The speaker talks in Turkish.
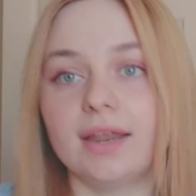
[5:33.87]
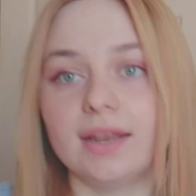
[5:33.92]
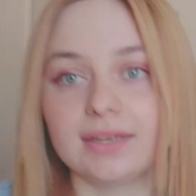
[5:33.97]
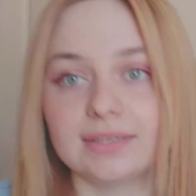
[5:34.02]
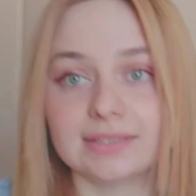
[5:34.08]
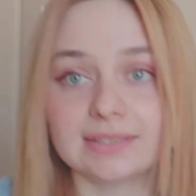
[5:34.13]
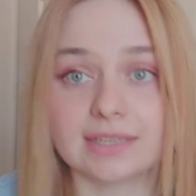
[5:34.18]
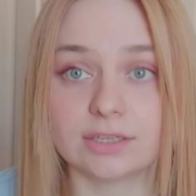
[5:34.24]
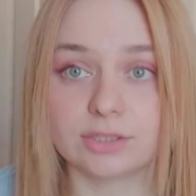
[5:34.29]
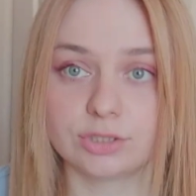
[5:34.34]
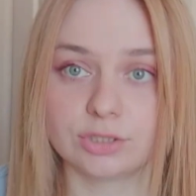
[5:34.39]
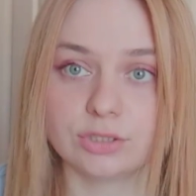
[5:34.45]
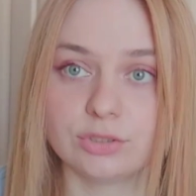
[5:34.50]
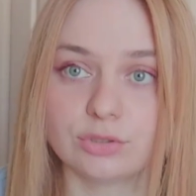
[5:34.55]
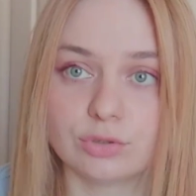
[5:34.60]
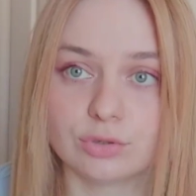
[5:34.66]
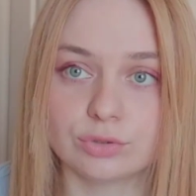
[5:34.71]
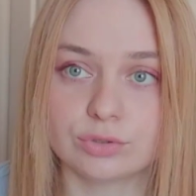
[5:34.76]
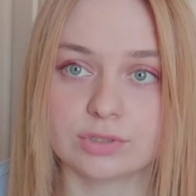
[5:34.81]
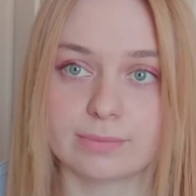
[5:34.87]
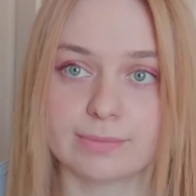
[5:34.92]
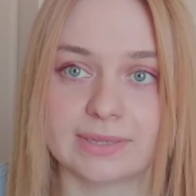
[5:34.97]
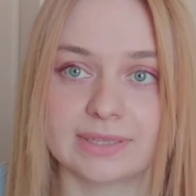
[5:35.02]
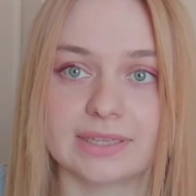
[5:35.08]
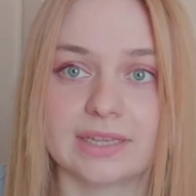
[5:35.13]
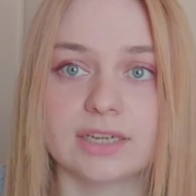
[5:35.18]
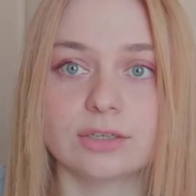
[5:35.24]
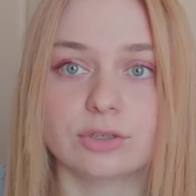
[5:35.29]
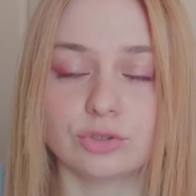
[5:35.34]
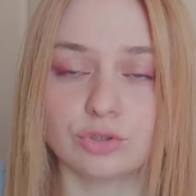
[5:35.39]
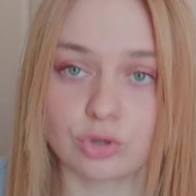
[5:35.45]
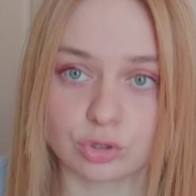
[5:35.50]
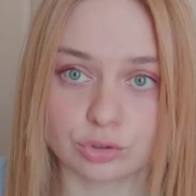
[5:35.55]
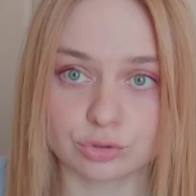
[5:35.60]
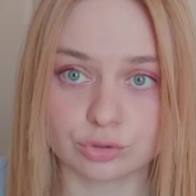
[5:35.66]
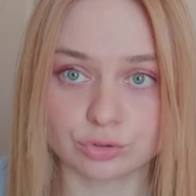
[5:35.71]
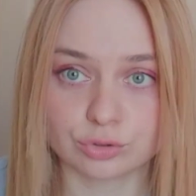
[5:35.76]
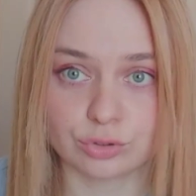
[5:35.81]
Herhalde saçların son zamanlarda
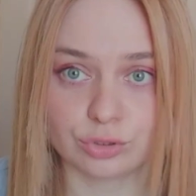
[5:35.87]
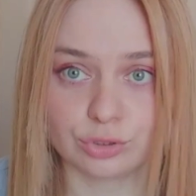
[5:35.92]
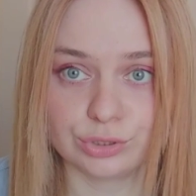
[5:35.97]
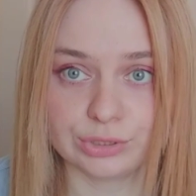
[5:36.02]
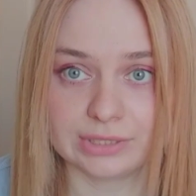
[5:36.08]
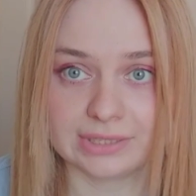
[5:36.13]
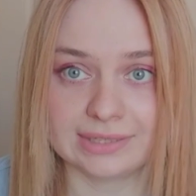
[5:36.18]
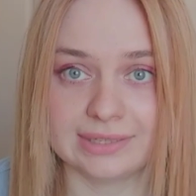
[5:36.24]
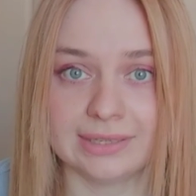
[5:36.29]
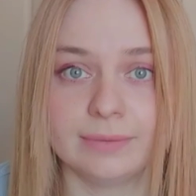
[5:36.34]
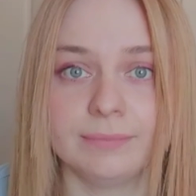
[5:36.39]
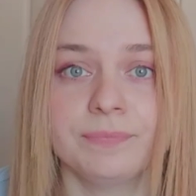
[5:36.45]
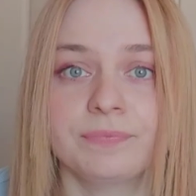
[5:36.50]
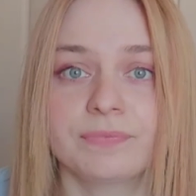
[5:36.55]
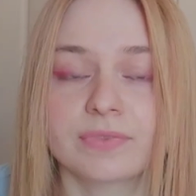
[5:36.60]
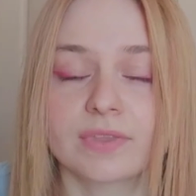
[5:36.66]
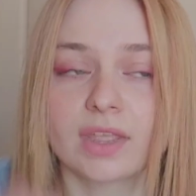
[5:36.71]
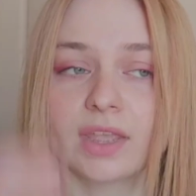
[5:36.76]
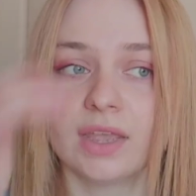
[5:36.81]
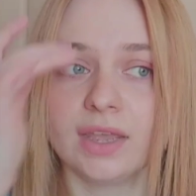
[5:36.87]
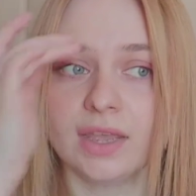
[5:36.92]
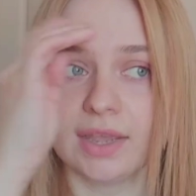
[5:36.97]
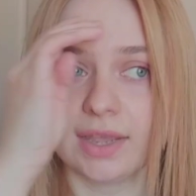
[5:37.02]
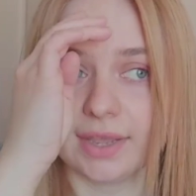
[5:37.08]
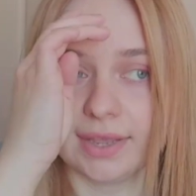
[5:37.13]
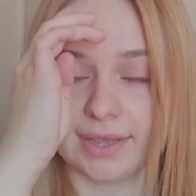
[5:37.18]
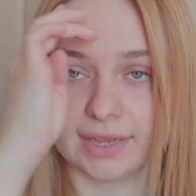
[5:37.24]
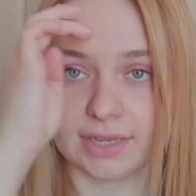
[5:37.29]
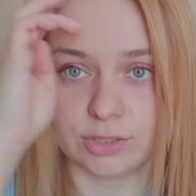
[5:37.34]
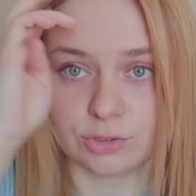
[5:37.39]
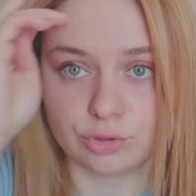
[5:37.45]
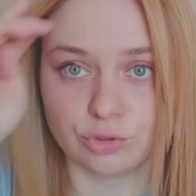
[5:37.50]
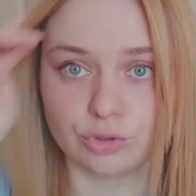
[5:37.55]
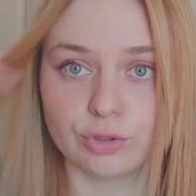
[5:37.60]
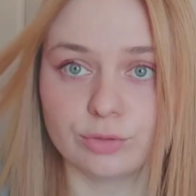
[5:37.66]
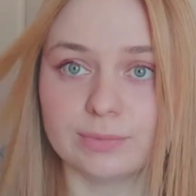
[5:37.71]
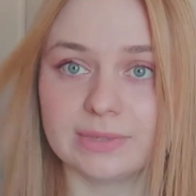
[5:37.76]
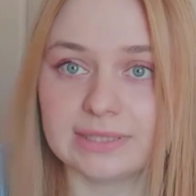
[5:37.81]
çok döküldü dedi. E,
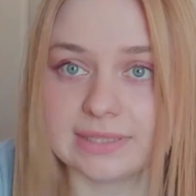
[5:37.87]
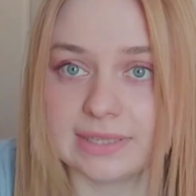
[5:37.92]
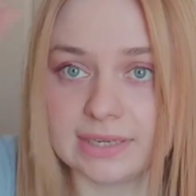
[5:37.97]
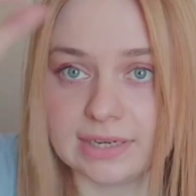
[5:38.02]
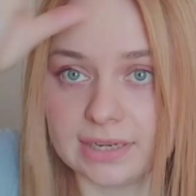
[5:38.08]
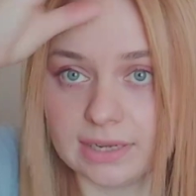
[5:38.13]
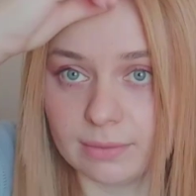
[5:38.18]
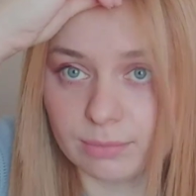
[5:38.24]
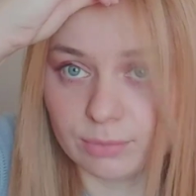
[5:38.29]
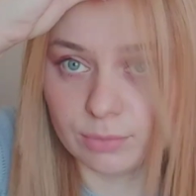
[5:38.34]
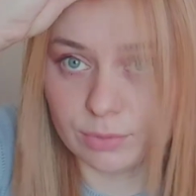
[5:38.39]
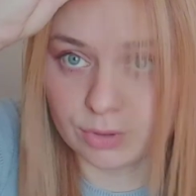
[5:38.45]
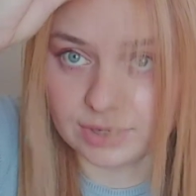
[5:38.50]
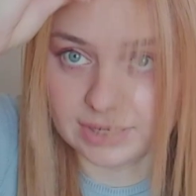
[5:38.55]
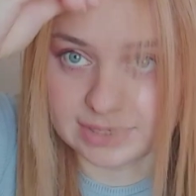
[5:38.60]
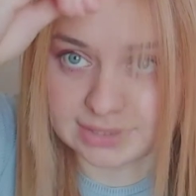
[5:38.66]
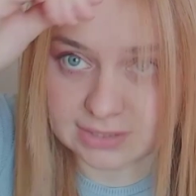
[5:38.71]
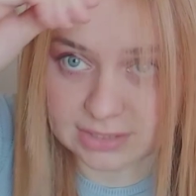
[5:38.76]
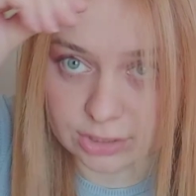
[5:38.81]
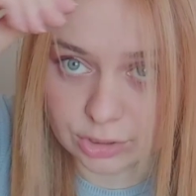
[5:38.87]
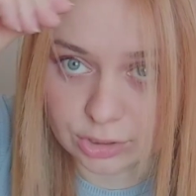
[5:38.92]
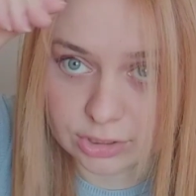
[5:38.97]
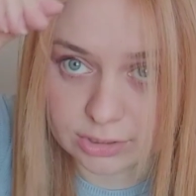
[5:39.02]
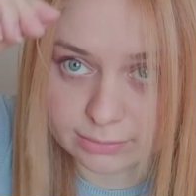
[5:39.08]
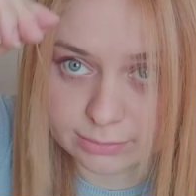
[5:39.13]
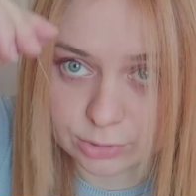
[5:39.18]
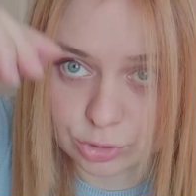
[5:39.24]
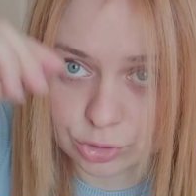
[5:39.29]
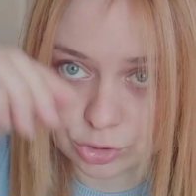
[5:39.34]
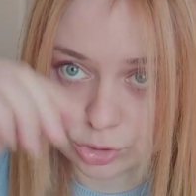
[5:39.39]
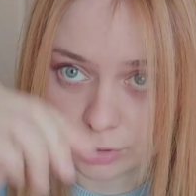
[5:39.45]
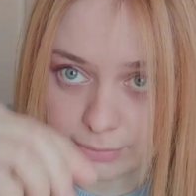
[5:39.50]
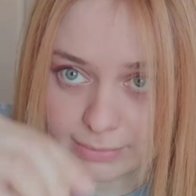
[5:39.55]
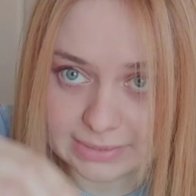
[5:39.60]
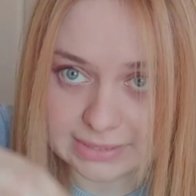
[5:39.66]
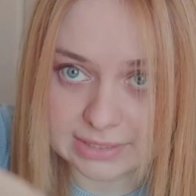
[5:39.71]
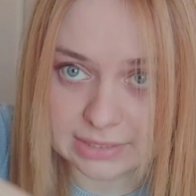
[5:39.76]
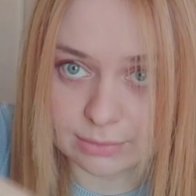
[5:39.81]
çünkü mesela böyle saçlarımız
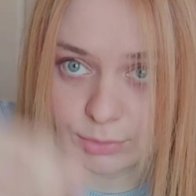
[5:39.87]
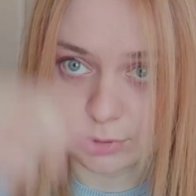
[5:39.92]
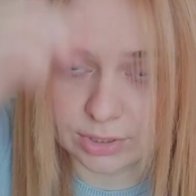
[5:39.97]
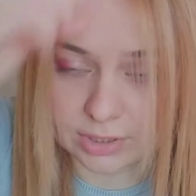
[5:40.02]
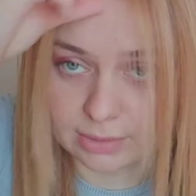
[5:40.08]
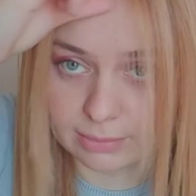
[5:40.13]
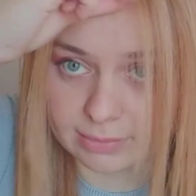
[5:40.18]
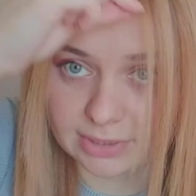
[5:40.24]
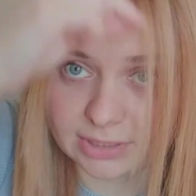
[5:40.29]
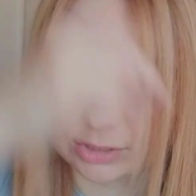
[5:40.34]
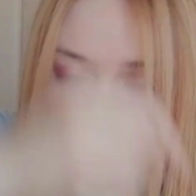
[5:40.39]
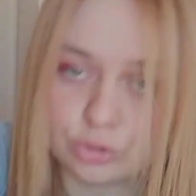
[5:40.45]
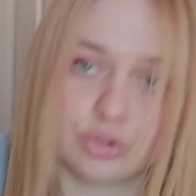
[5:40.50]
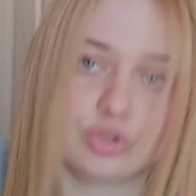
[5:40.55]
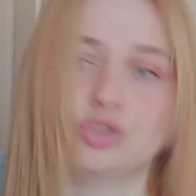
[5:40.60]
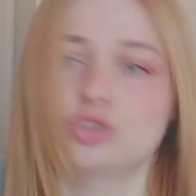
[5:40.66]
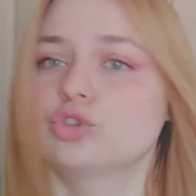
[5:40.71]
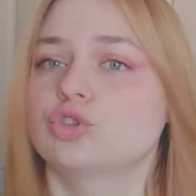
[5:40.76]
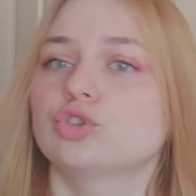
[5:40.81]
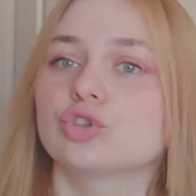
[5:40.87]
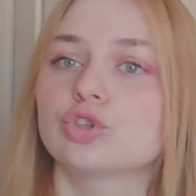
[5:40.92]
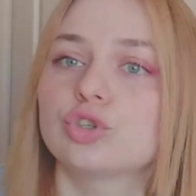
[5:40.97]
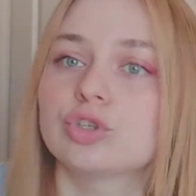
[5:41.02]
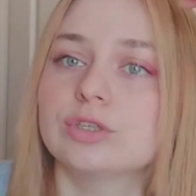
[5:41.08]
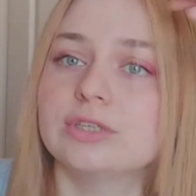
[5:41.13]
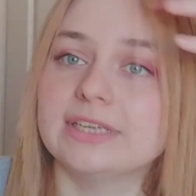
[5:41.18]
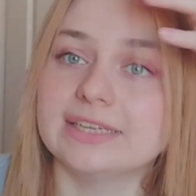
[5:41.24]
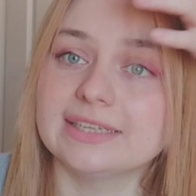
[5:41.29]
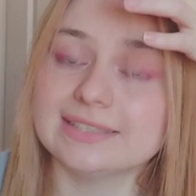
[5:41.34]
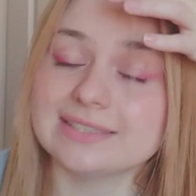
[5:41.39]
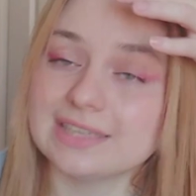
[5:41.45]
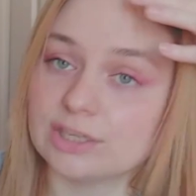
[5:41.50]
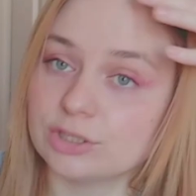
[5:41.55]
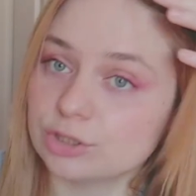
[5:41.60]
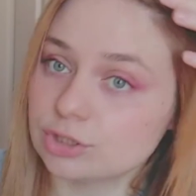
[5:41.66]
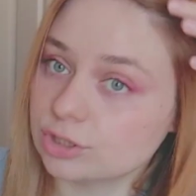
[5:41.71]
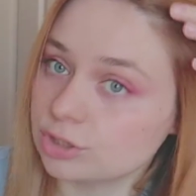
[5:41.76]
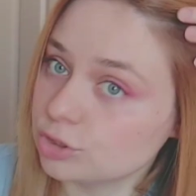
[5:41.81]
çıkıyor mesela böyle kabarık küçük küçük. Yeni
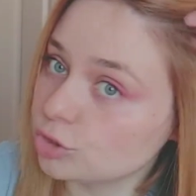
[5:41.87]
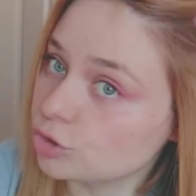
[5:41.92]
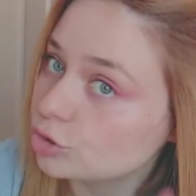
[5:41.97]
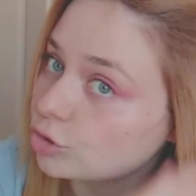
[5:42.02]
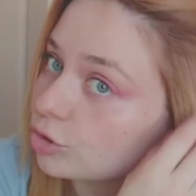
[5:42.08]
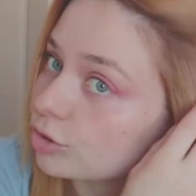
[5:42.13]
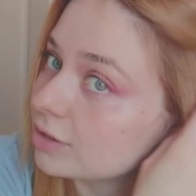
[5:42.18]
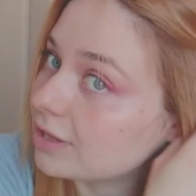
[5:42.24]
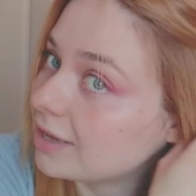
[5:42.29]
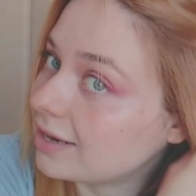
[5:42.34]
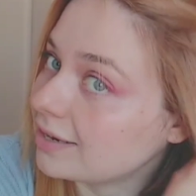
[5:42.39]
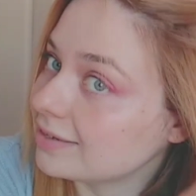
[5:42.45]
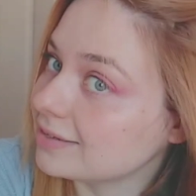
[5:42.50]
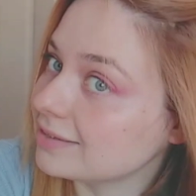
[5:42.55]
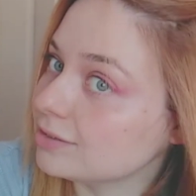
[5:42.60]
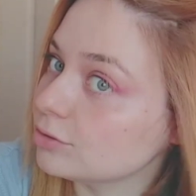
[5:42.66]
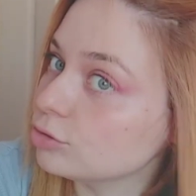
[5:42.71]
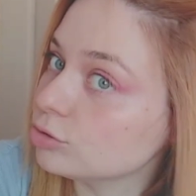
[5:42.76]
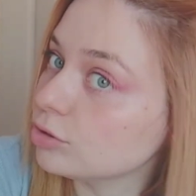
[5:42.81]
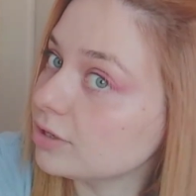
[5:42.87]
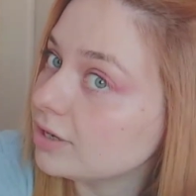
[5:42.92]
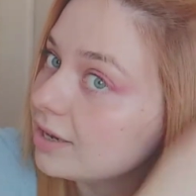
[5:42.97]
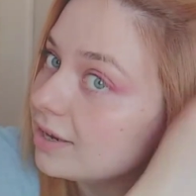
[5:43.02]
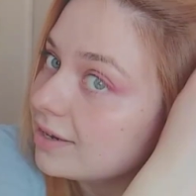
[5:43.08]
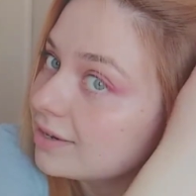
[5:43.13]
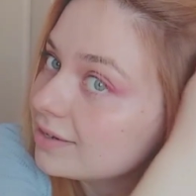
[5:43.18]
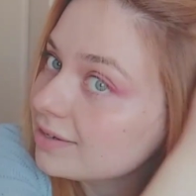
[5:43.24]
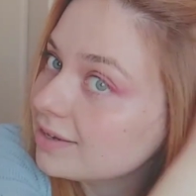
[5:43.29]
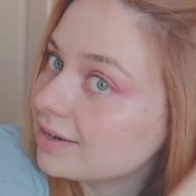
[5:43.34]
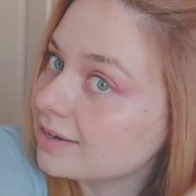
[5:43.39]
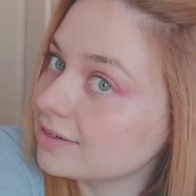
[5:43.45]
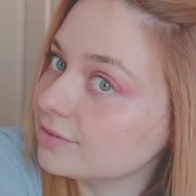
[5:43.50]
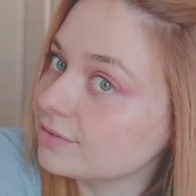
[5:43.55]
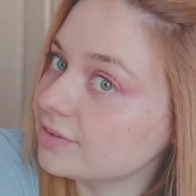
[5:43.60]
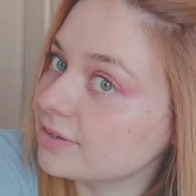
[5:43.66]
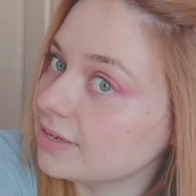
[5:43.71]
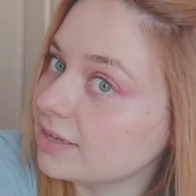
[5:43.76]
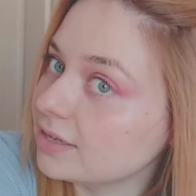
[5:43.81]
saçların çıkıyorlar dedi. Şöyle
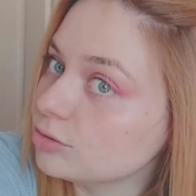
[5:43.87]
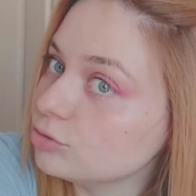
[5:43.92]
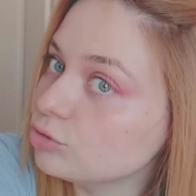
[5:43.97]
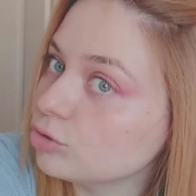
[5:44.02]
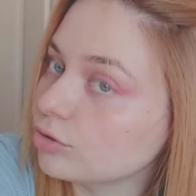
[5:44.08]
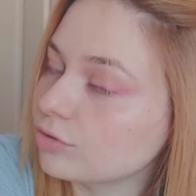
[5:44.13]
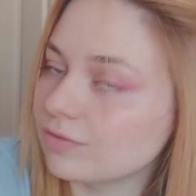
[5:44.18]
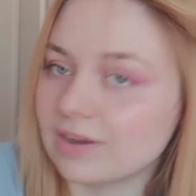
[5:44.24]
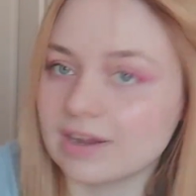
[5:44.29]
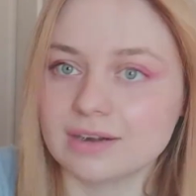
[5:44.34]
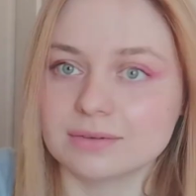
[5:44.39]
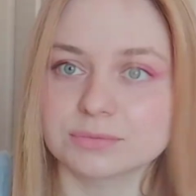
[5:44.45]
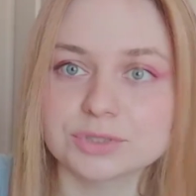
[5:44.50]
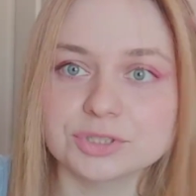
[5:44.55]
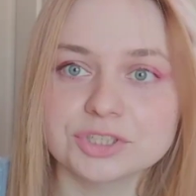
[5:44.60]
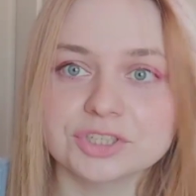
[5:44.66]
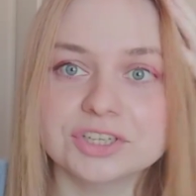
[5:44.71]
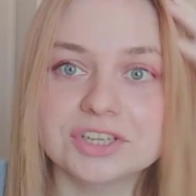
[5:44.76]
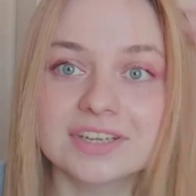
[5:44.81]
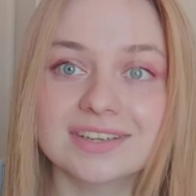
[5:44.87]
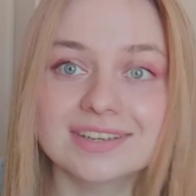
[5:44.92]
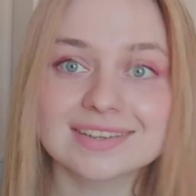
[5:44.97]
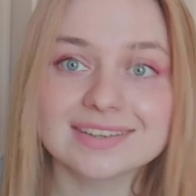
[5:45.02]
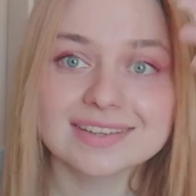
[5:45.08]
aralarda falan çok varmış.